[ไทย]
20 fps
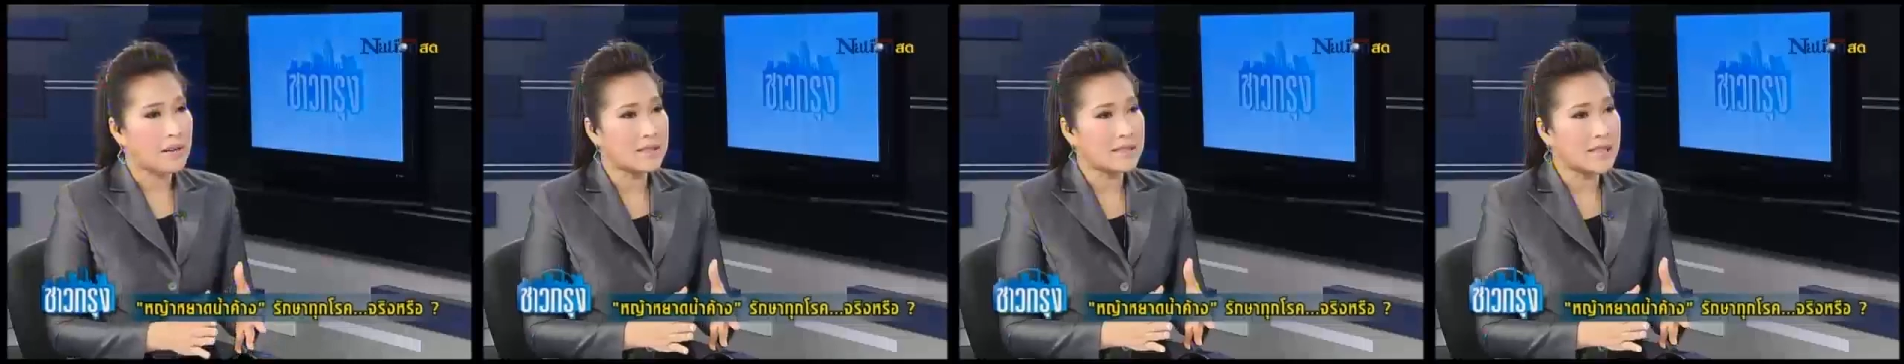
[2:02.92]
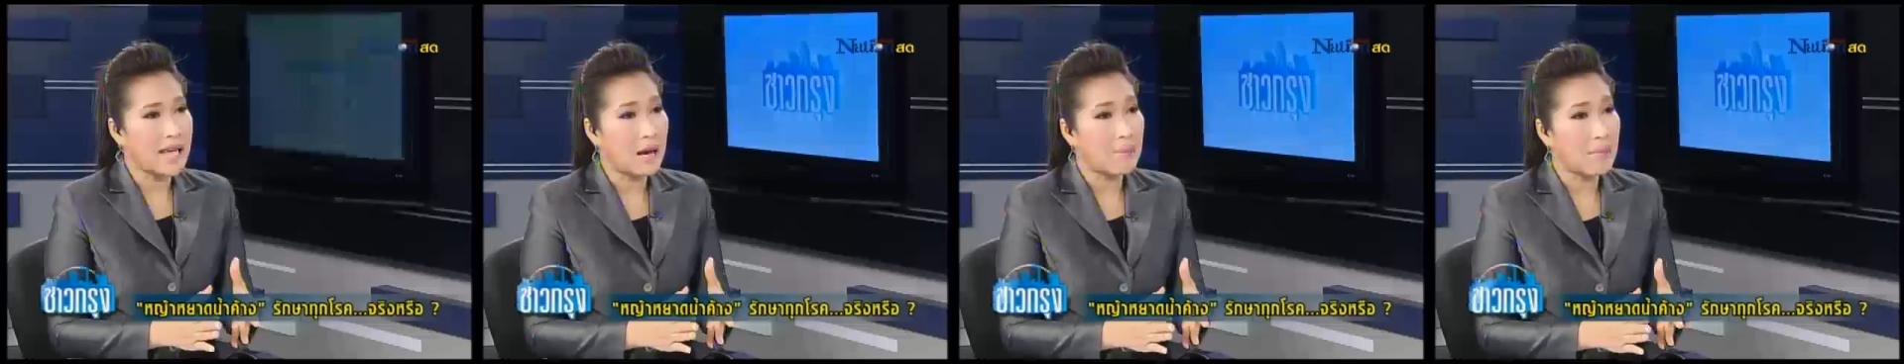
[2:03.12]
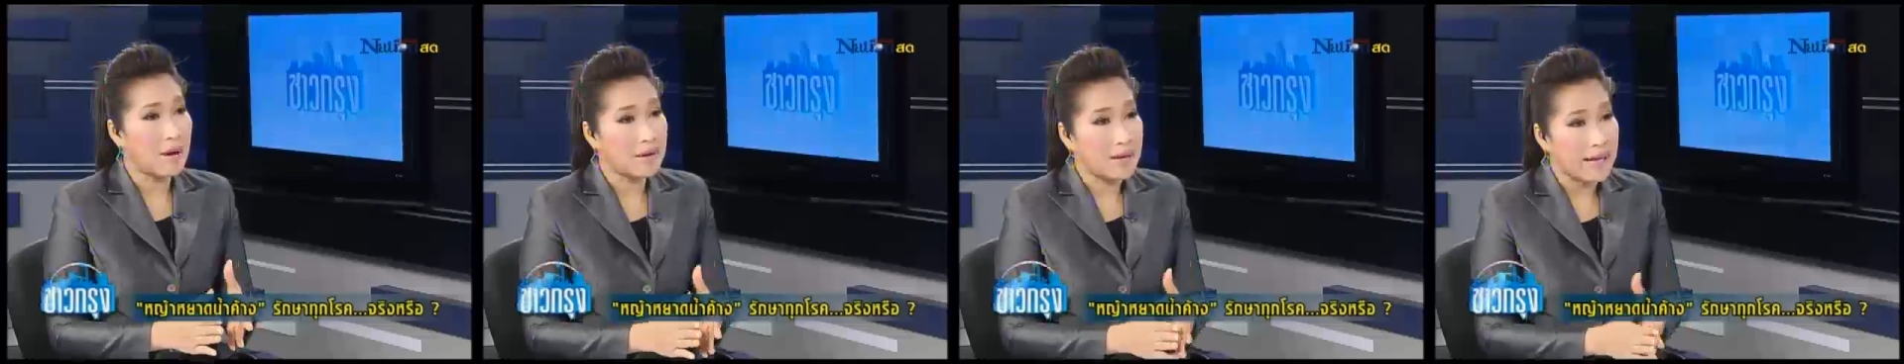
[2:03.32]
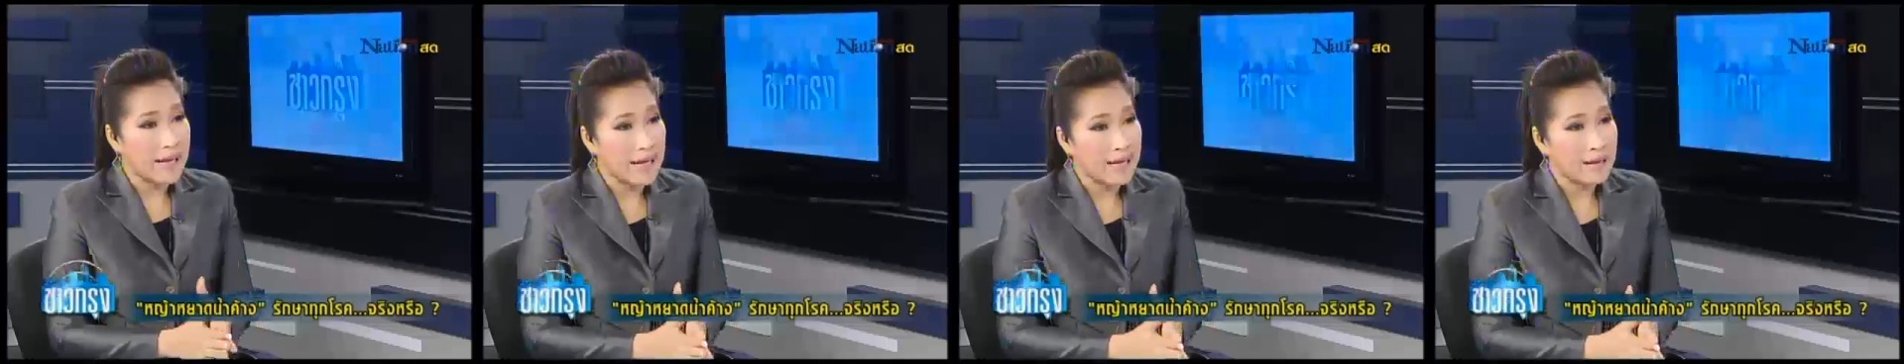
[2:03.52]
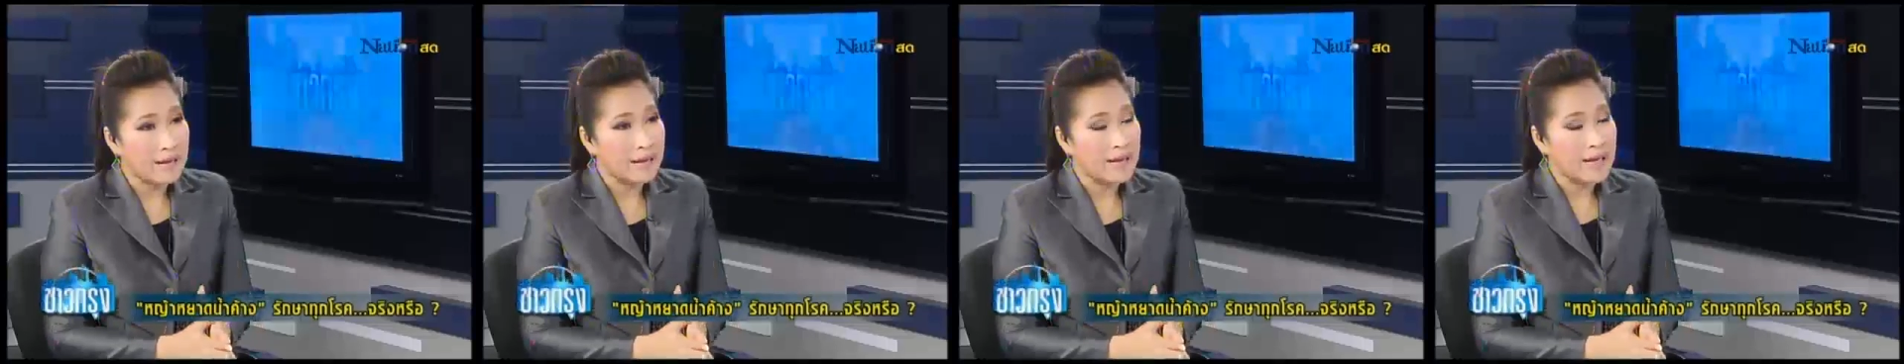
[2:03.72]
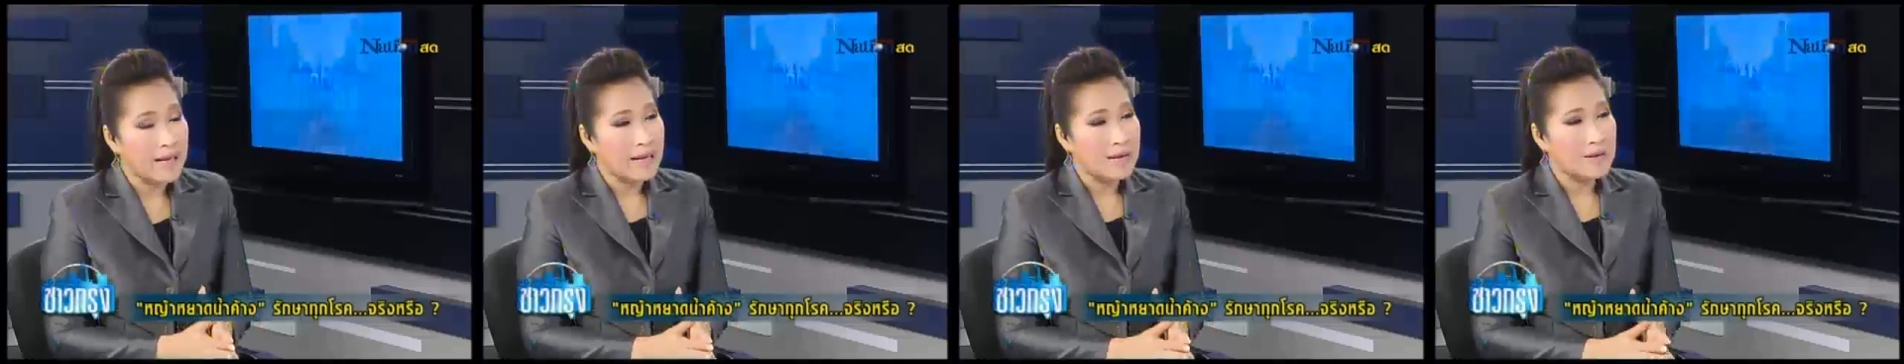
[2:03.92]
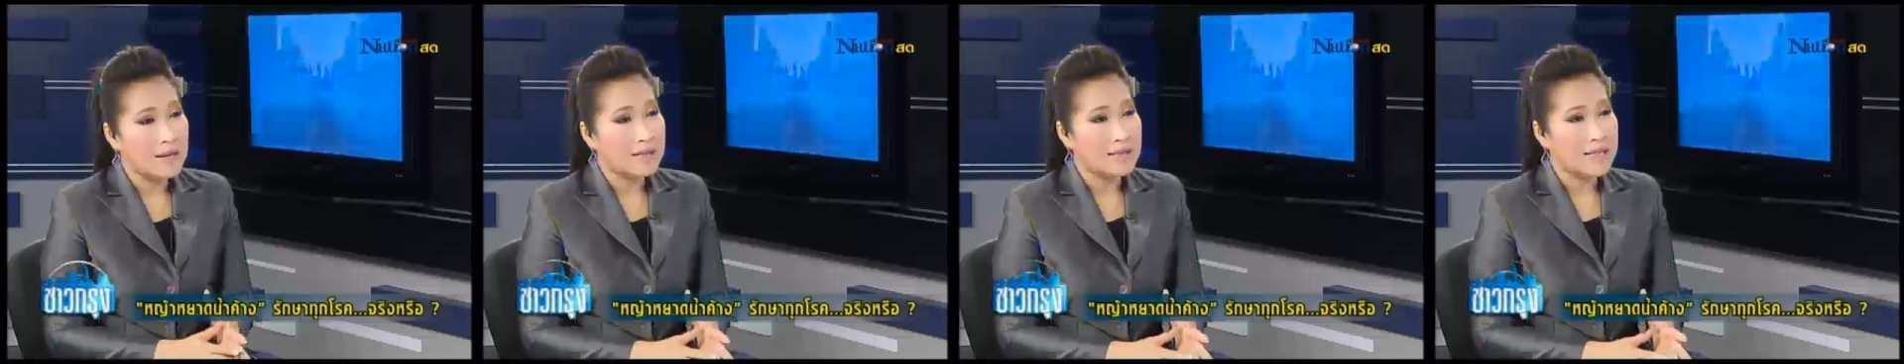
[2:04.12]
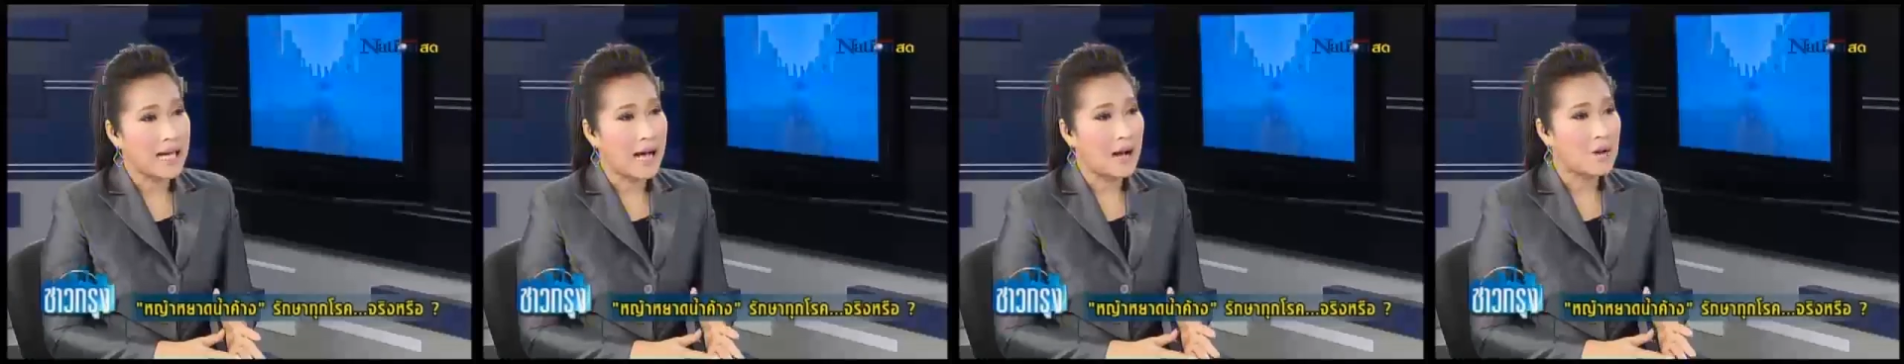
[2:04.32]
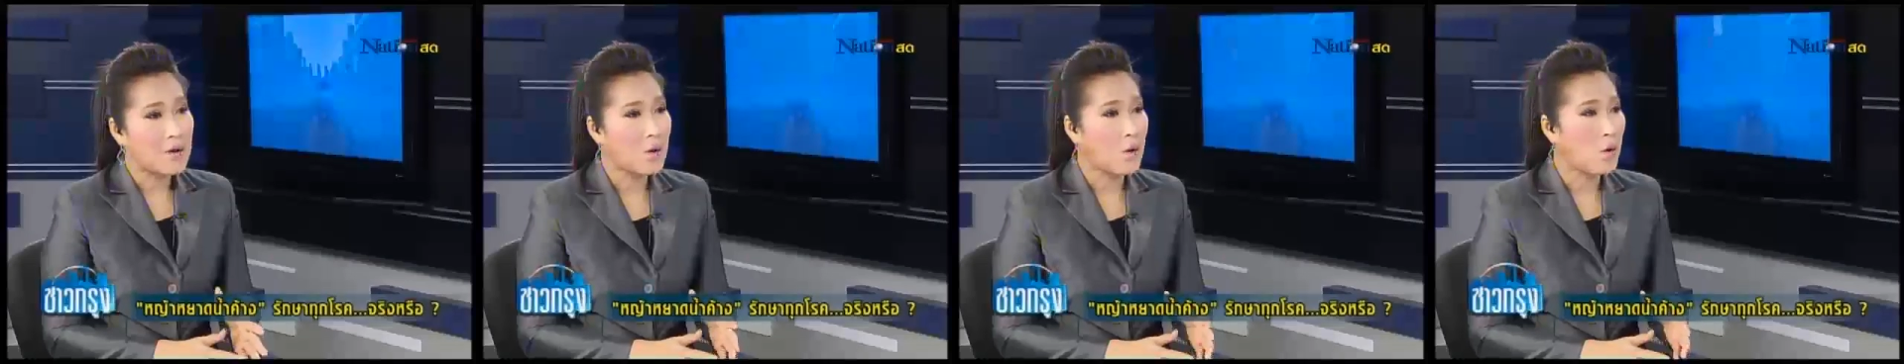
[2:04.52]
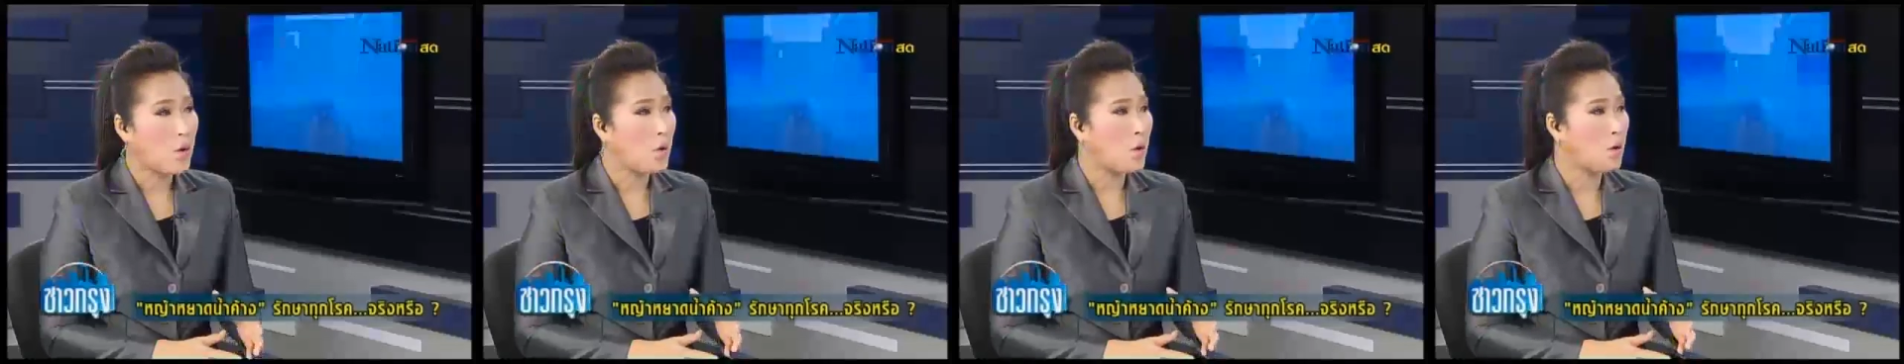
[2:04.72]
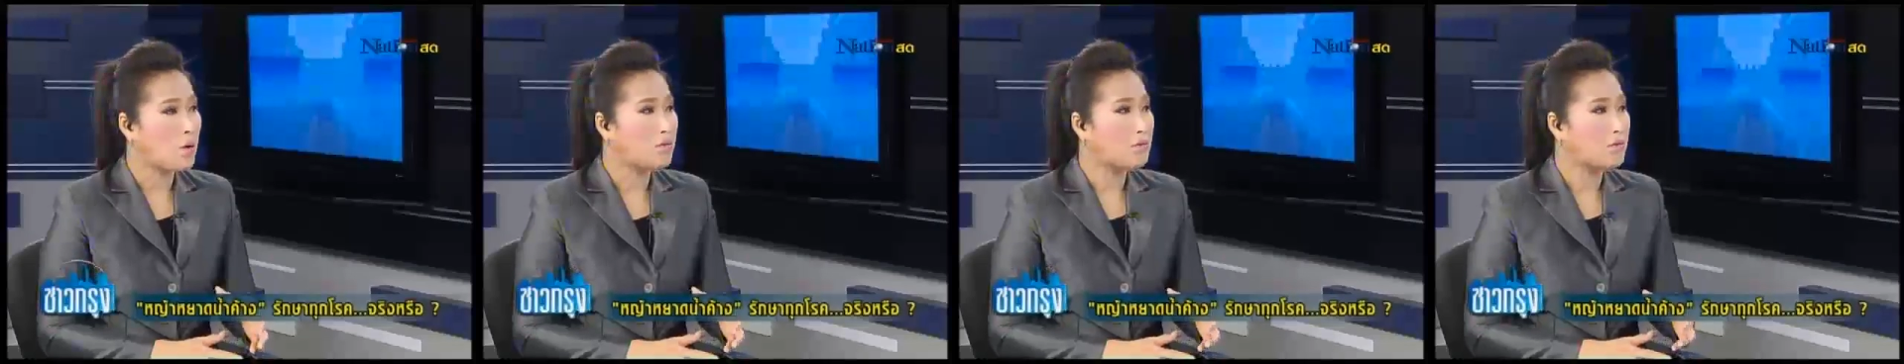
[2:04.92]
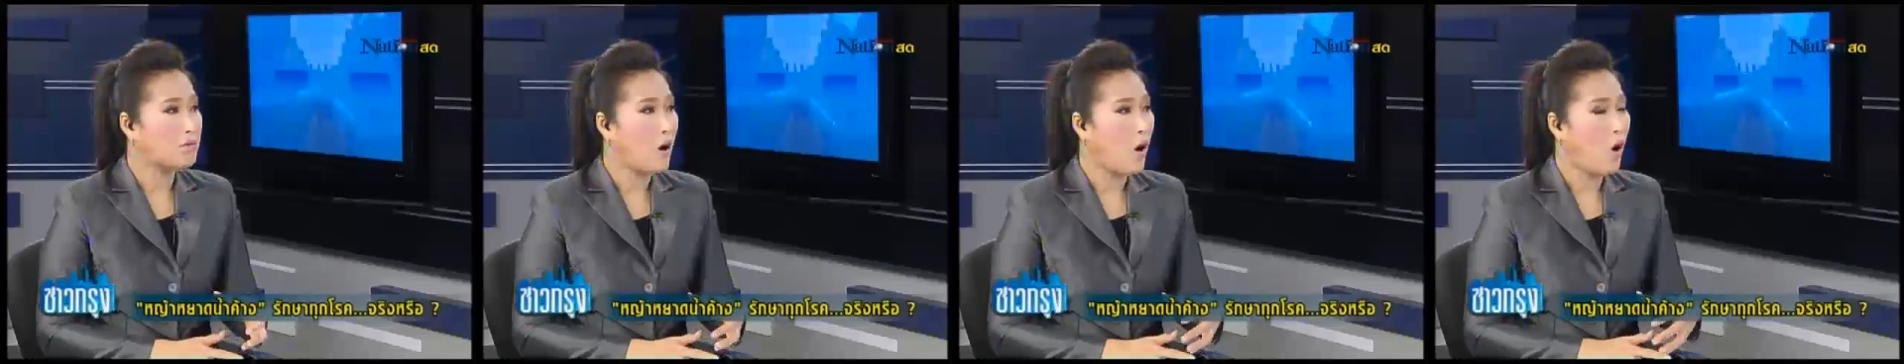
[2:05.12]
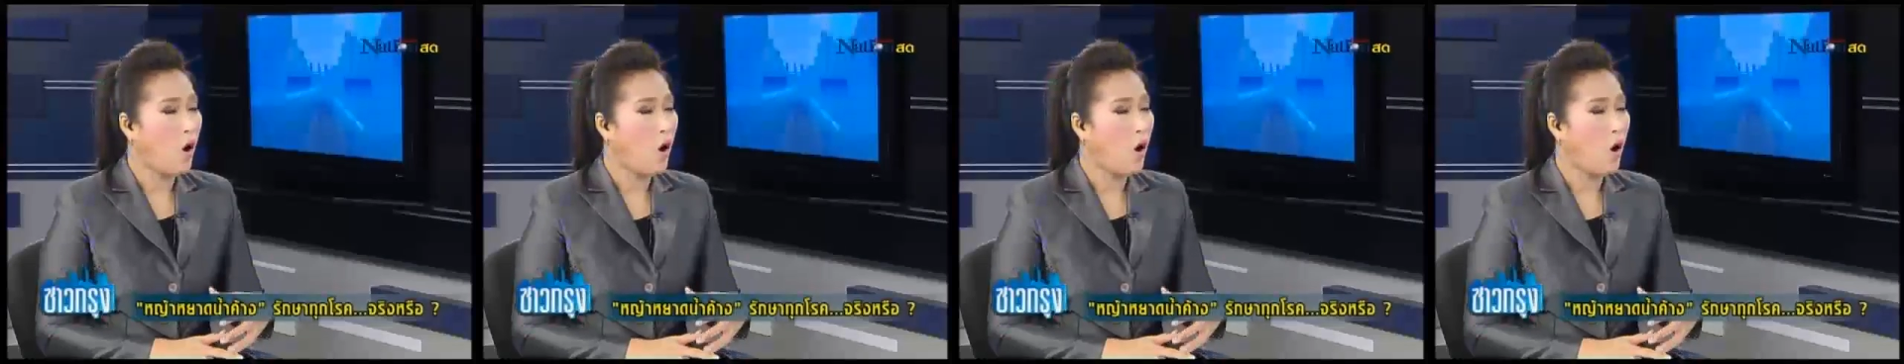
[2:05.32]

รักษามะเร็งรักษาโรคห